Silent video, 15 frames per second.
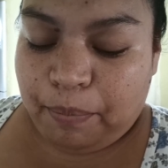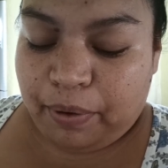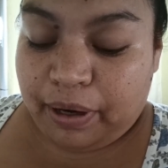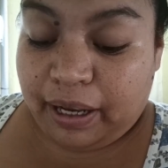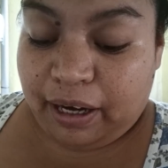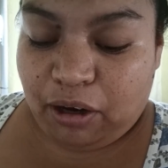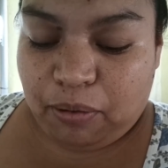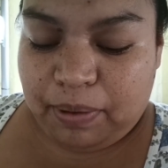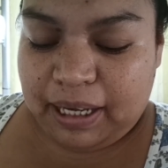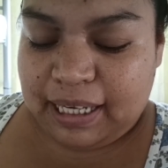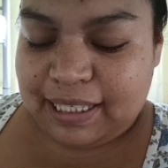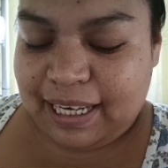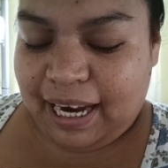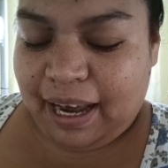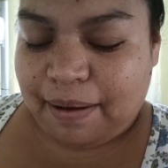porque no me
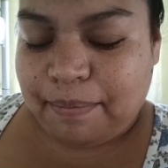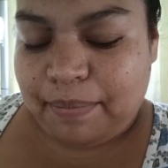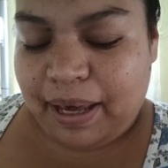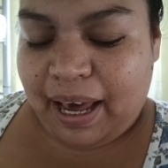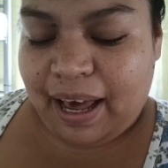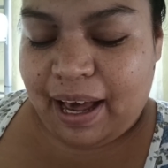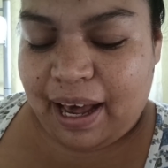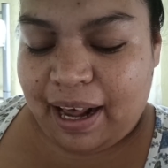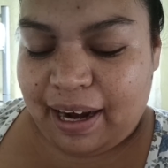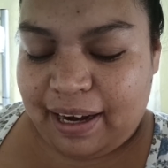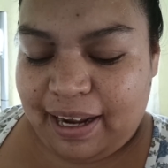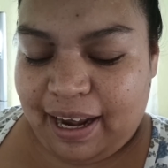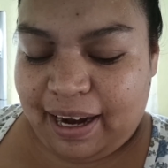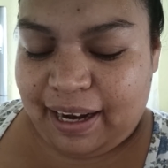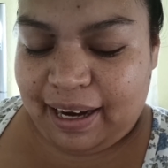quise cambiar
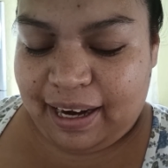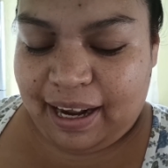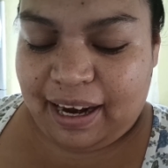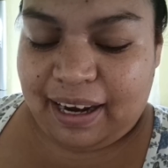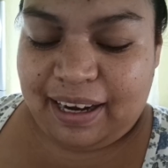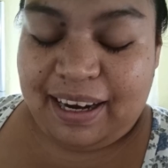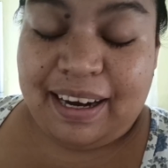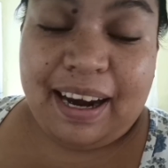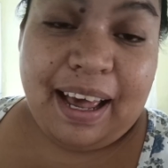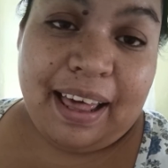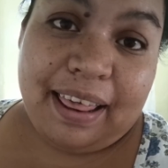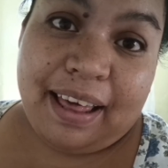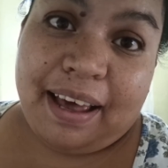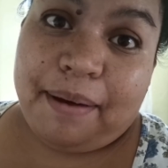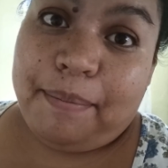ni arreglar ni
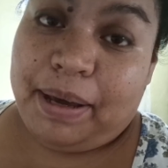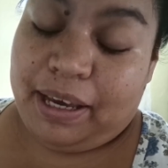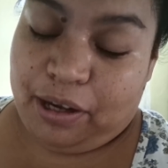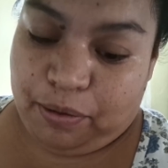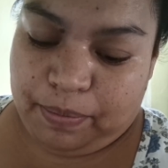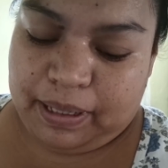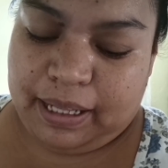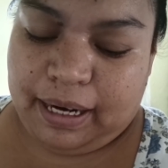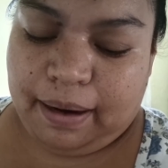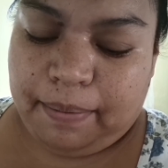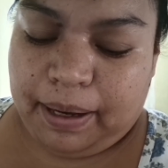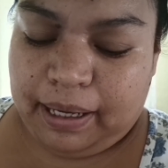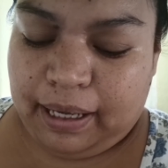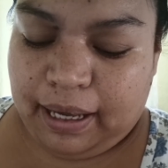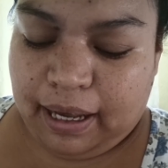nada, me quiero meter a
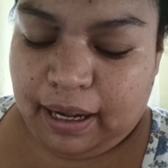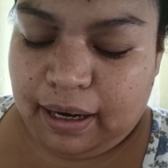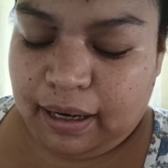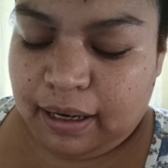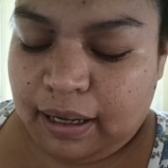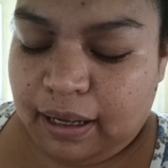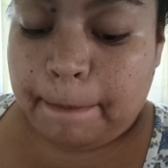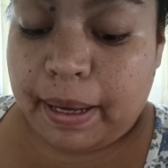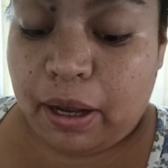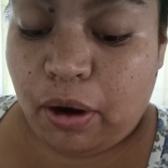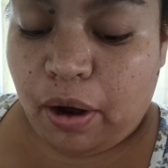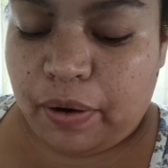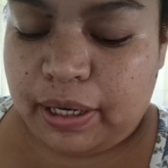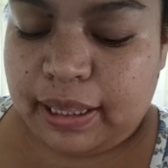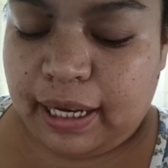bañar,
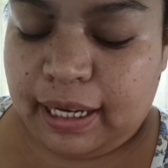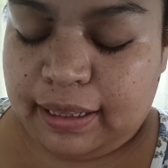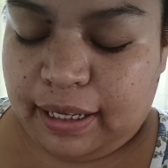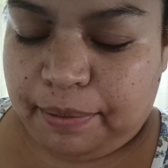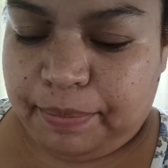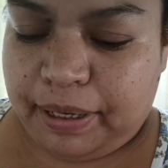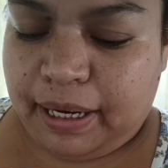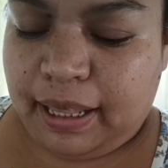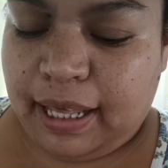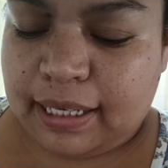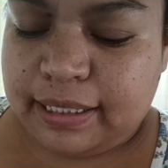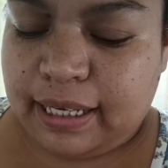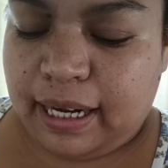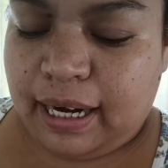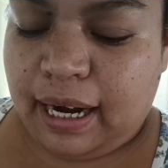pero ahorita que termine de
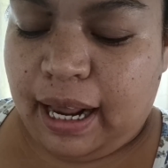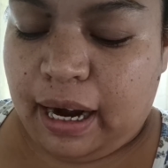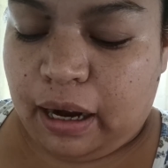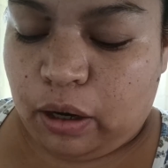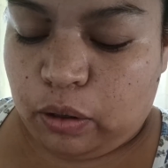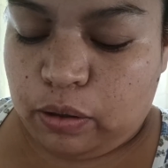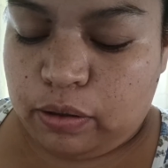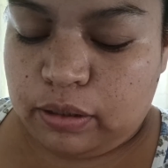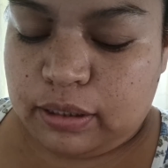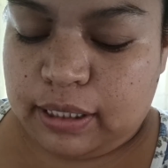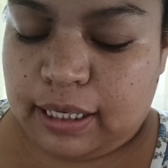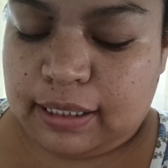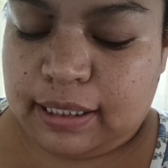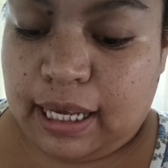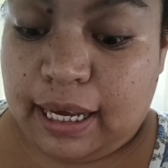hacer el arroz,
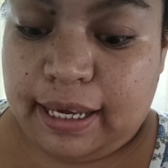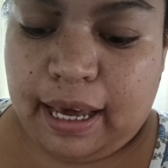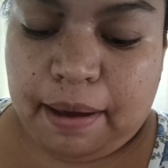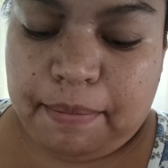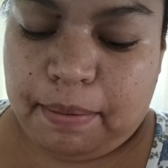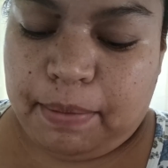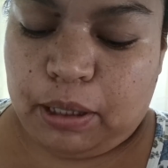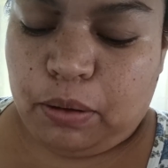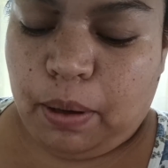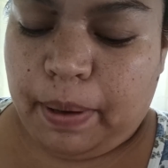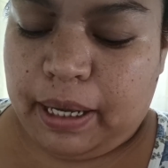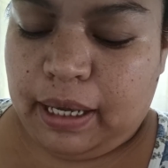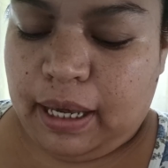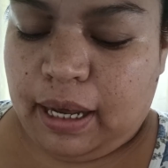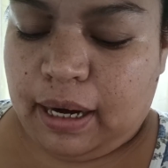este ya me meto a
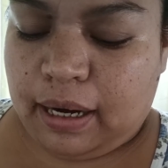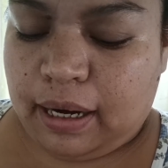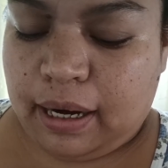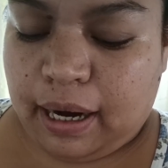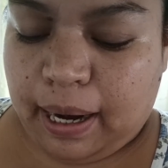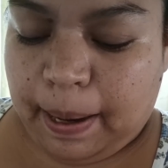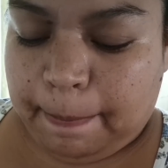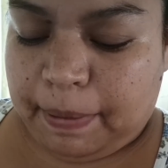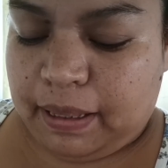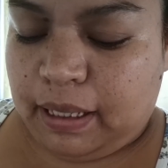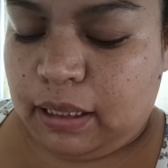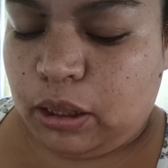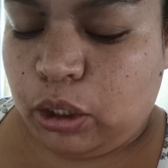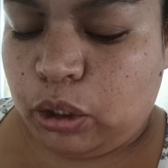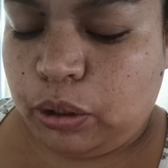bañar
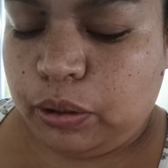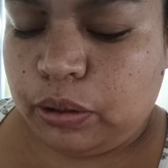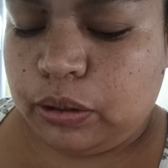rapidito